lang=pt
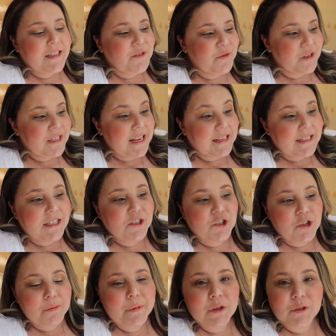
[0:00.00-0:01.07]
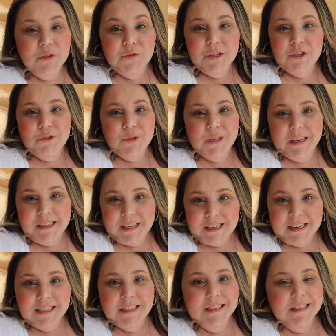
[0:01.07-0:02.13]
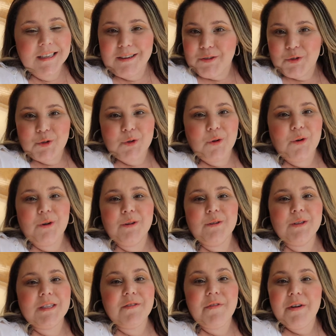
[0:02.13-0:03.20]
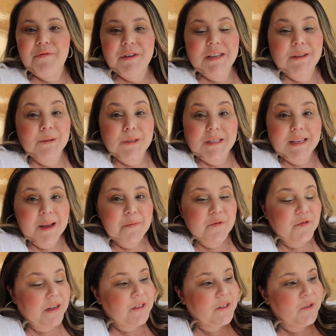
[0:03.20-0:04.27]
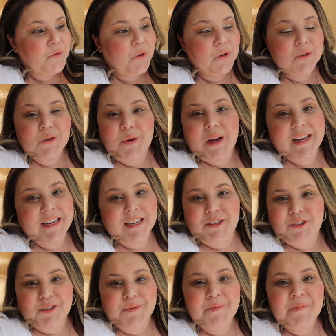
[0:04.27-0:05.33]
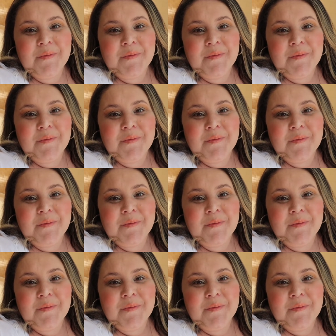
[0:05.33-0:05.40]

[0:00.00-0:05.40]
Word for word: Se você assistir meus vídeos aqui desses anos todos, você vai ver que eu sempre faço as fotos com a Regi.